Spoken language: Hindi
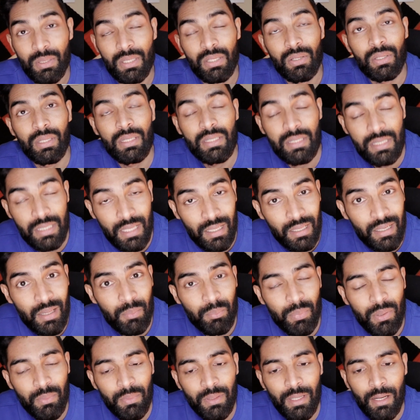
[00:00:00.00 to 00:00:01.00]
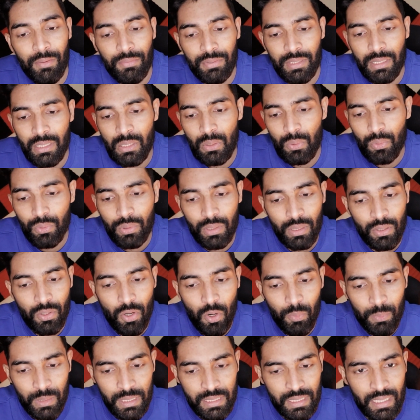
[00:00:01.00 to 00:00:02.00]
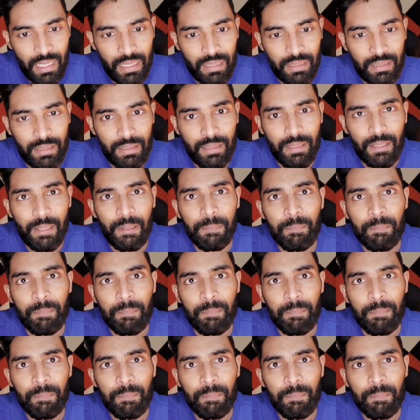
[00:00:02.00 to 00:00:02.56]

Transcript: मुझे इंस्टाग्राम पर भी काफ़ी सारे लोग के कॉमेंट्स आए थे